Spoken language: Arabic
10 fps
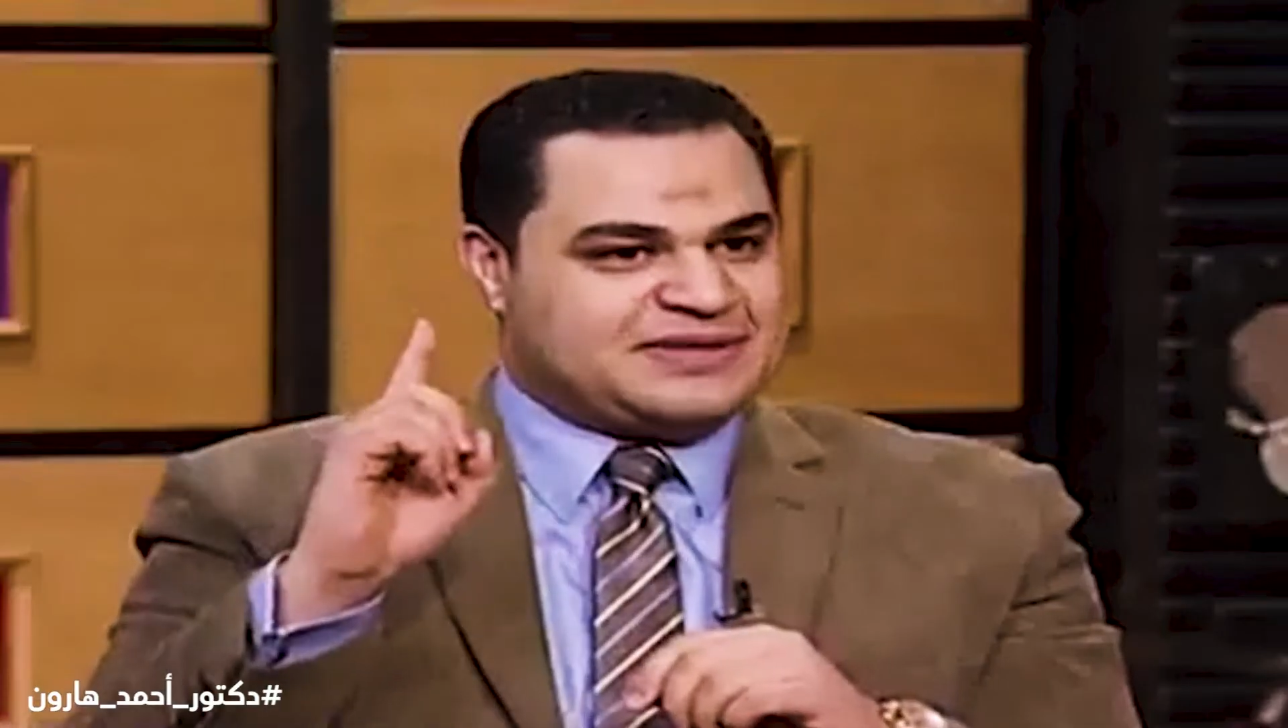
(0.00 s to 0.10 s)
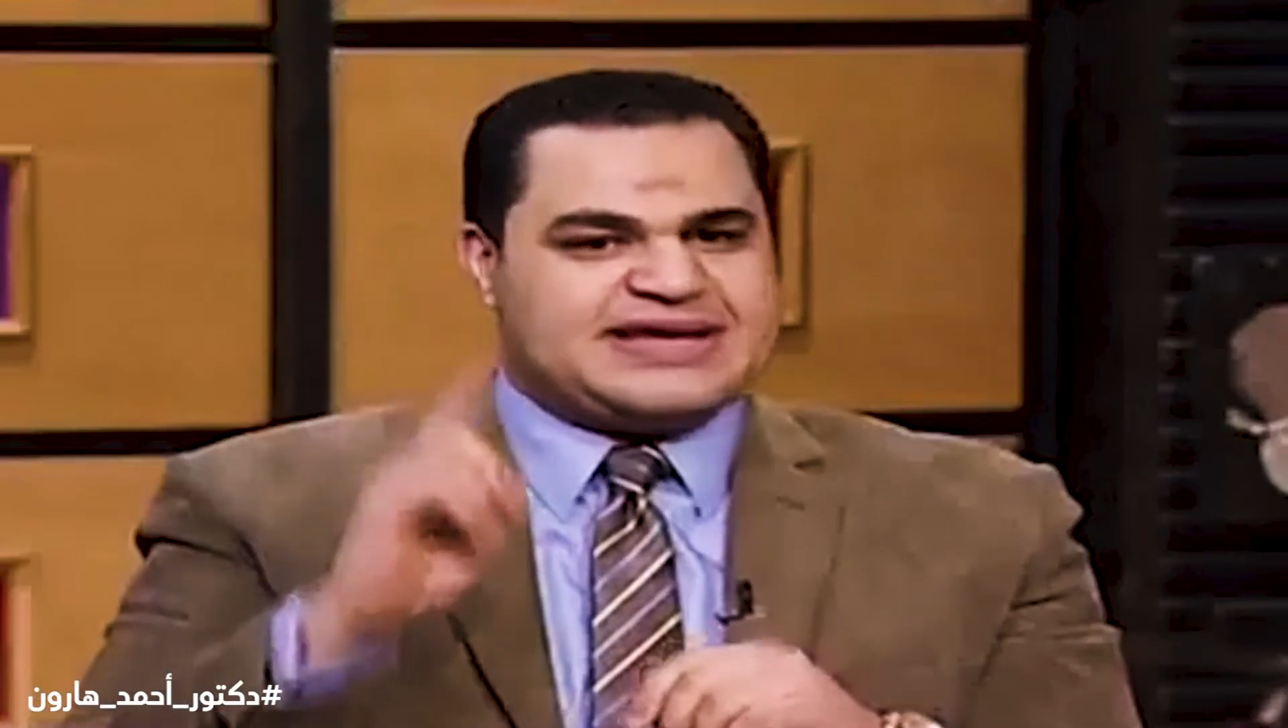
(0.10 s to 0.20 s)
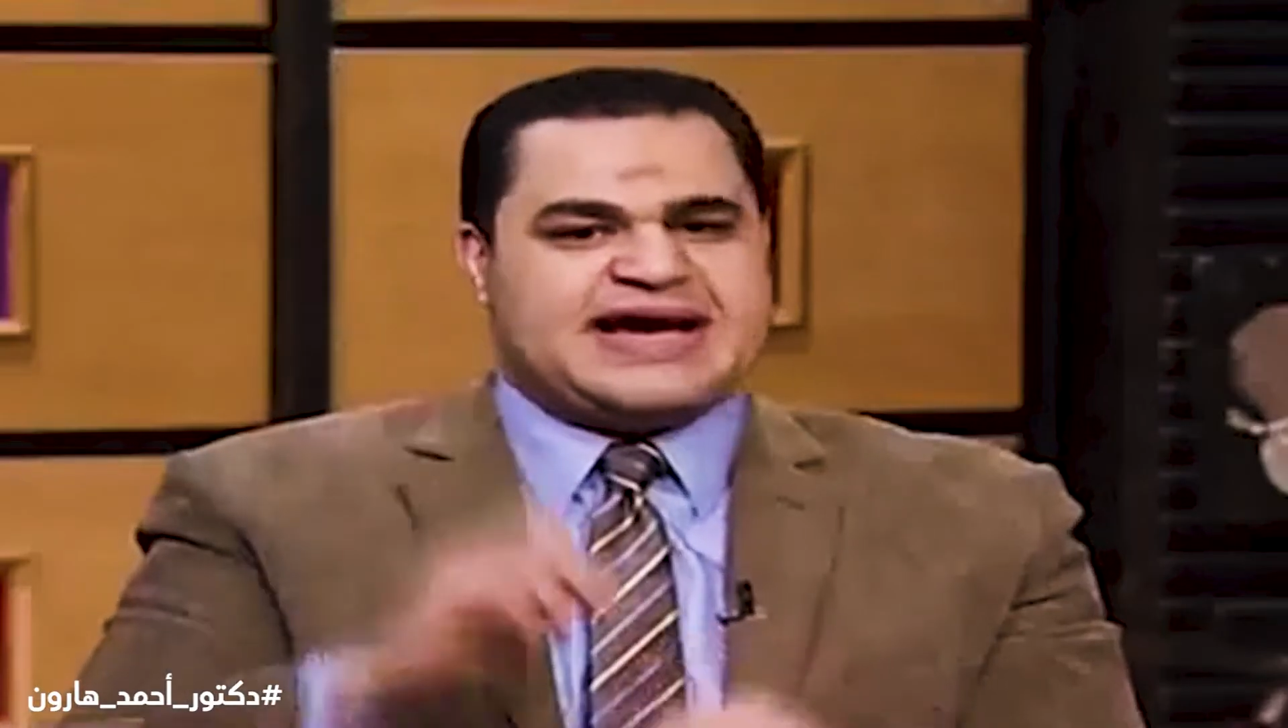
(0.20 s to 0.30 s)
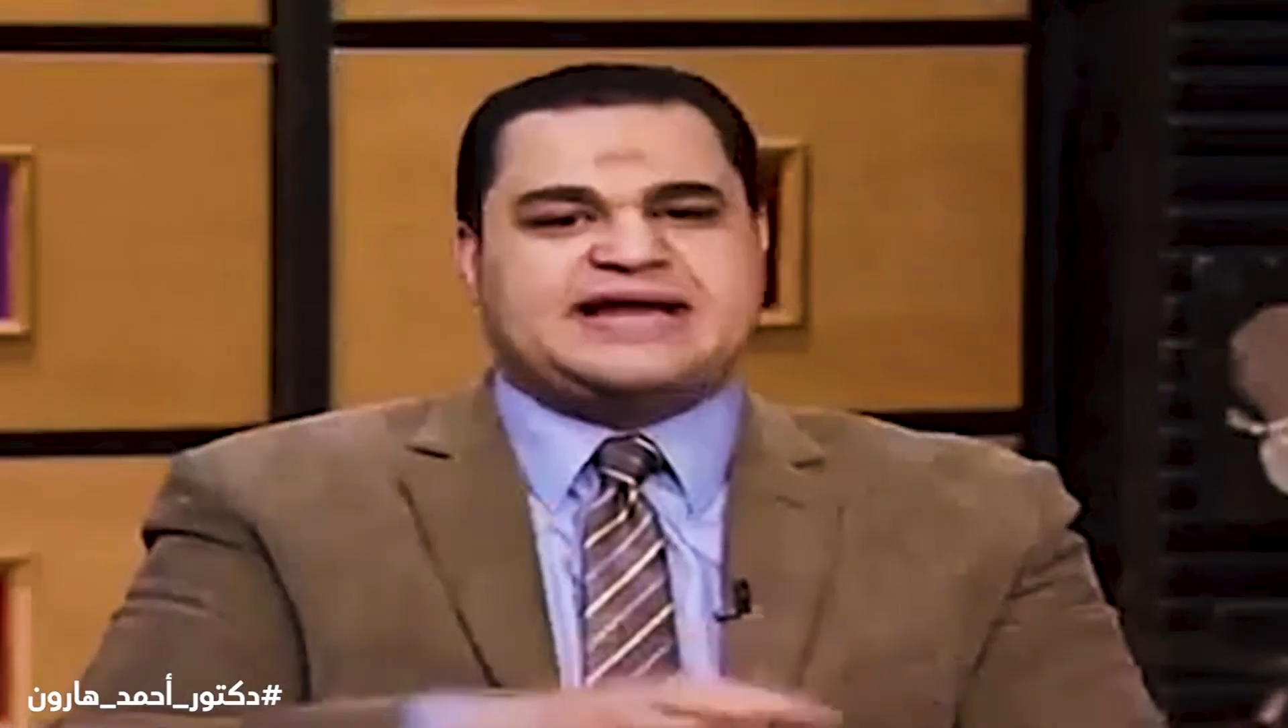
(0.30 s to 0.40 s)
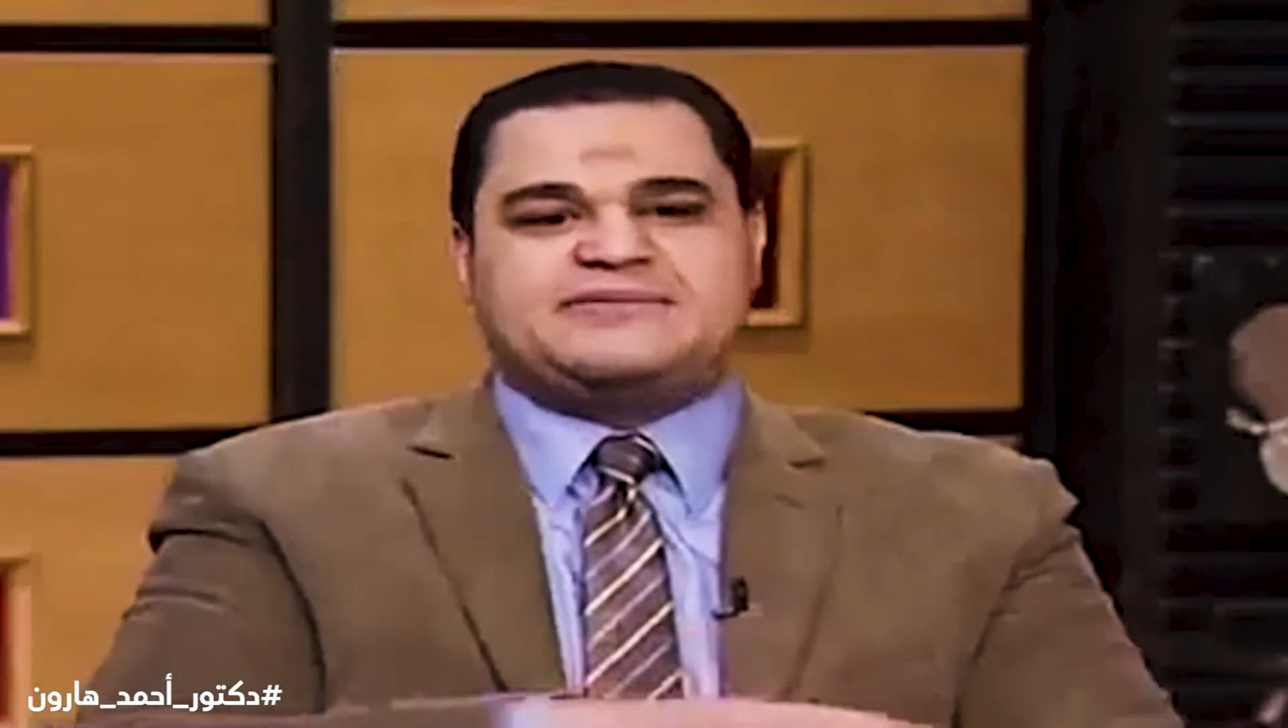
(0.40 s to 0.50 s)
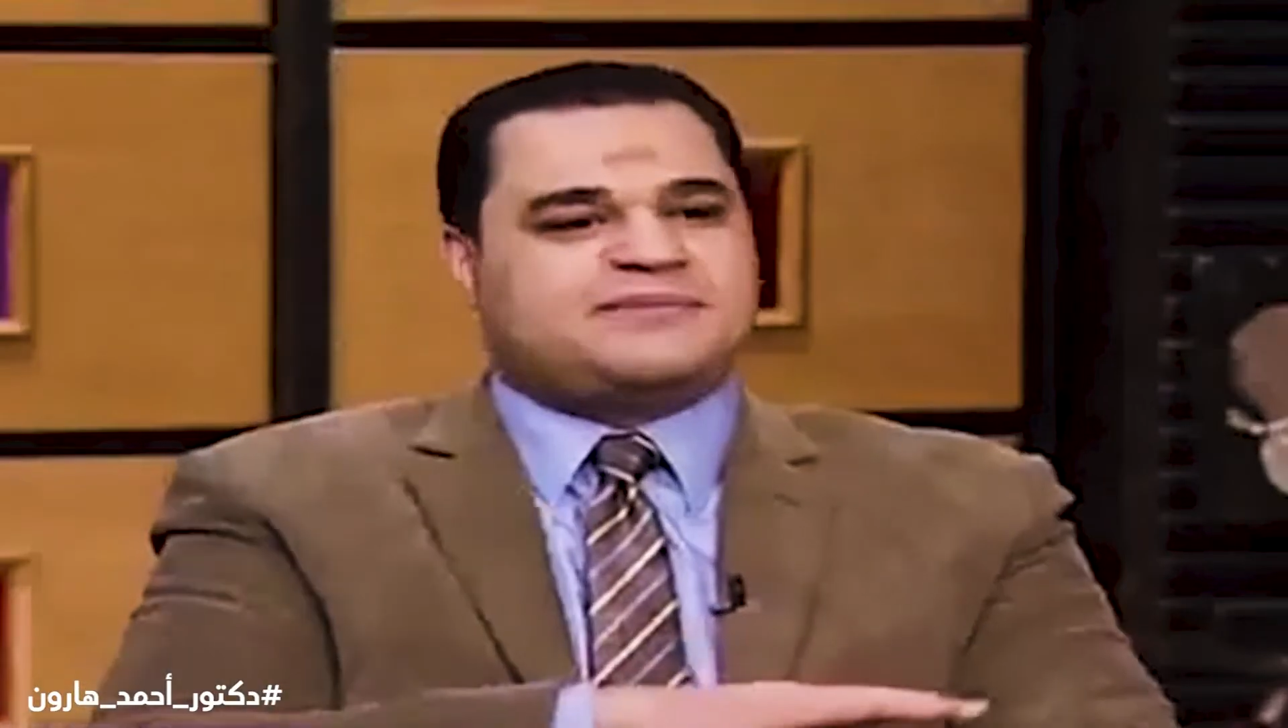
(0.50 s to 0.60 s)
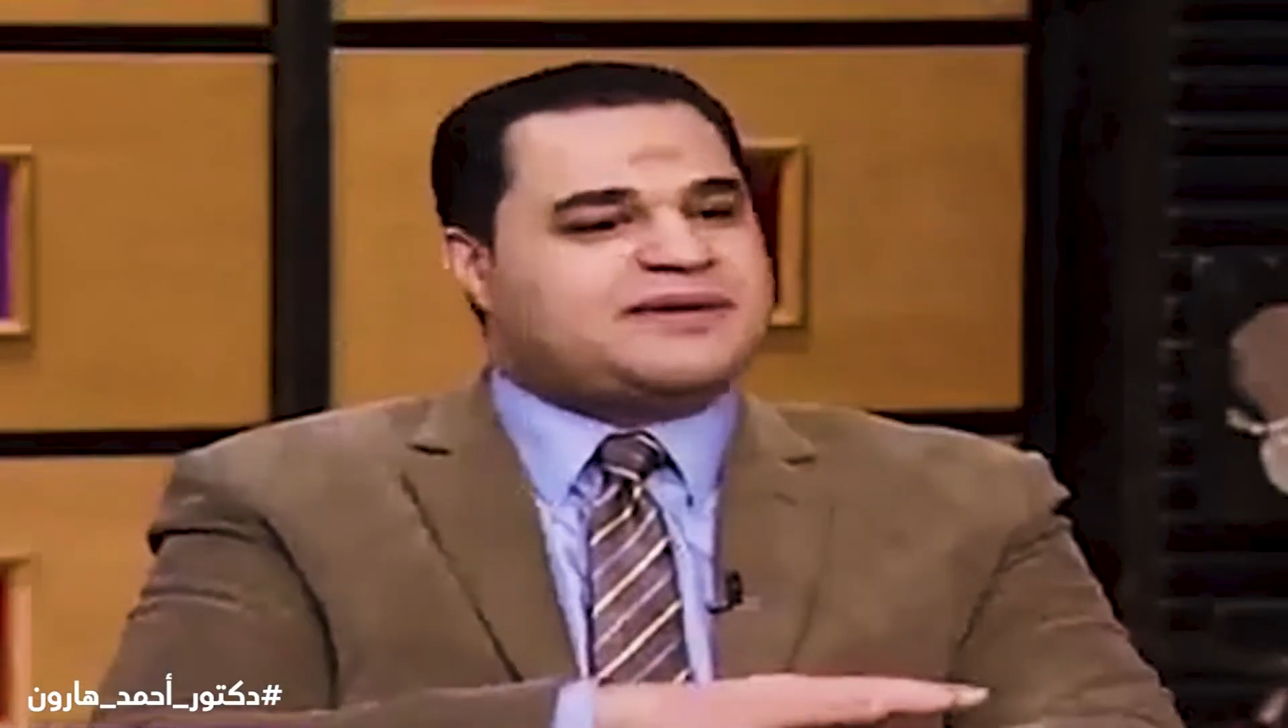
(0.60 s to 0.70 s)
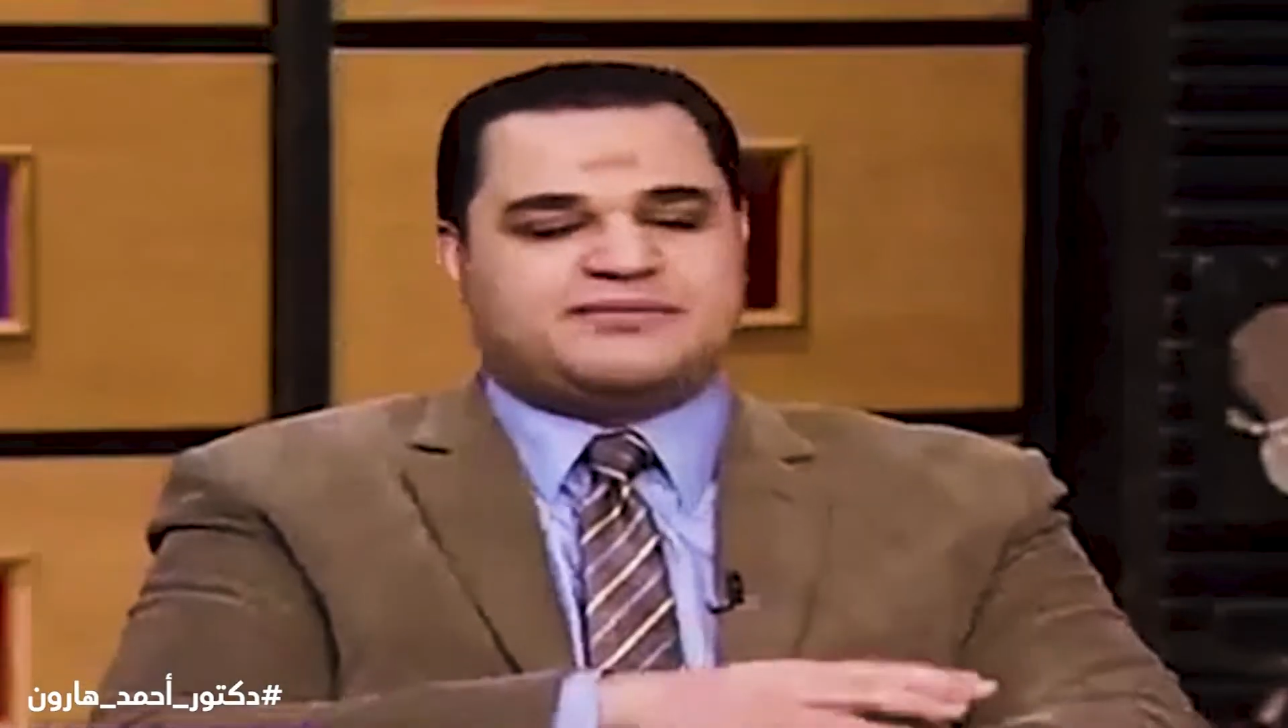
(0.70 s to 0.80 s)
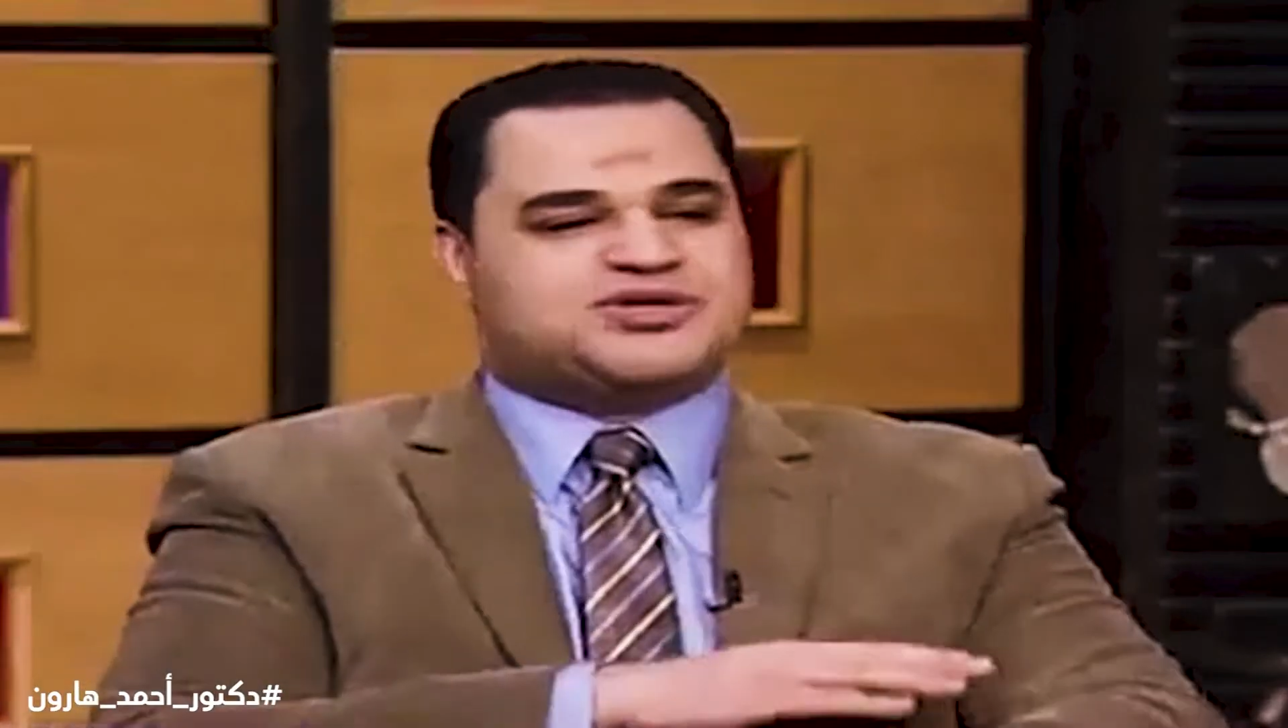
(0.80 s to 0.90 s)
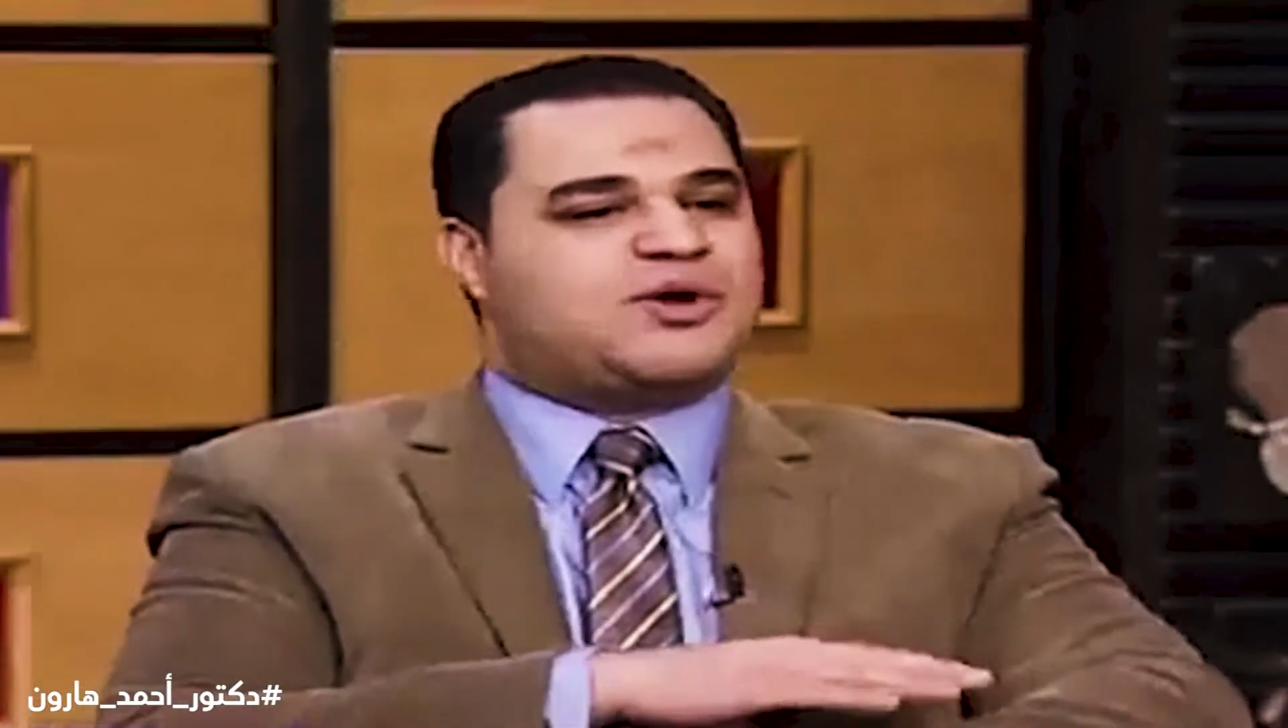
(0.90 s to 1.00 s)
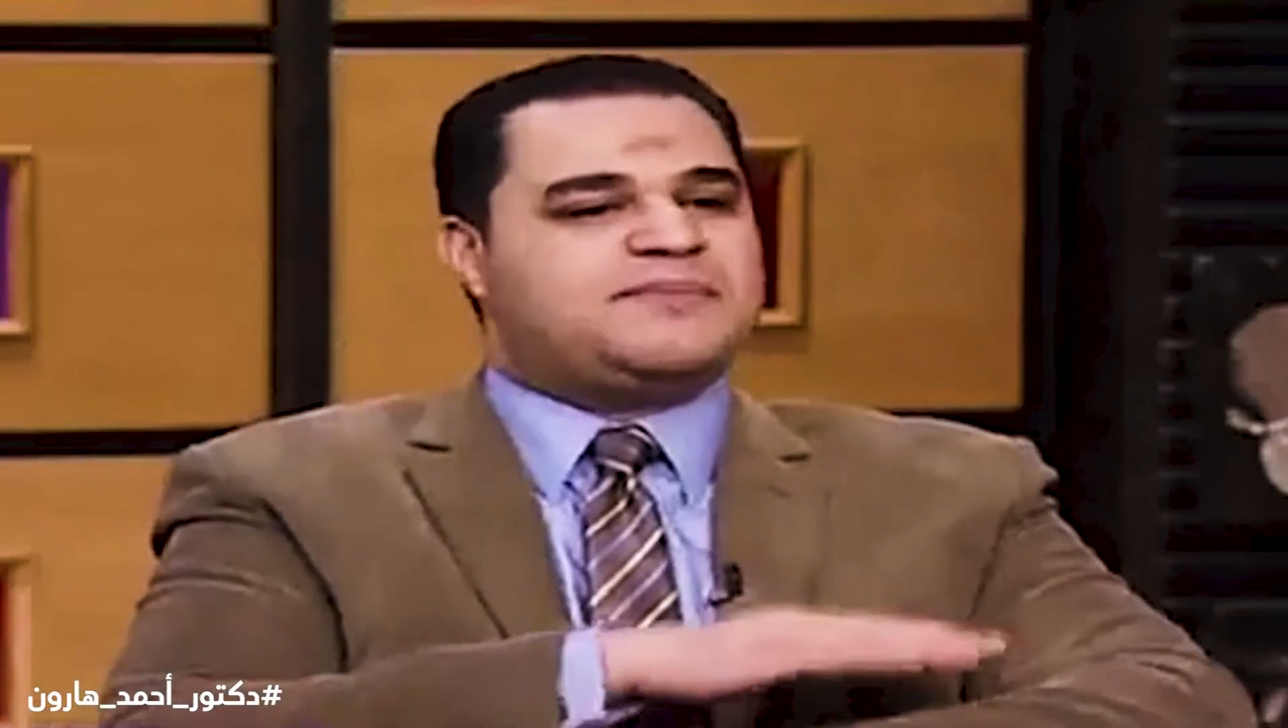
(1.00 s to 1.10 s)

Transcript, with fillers: يعني مش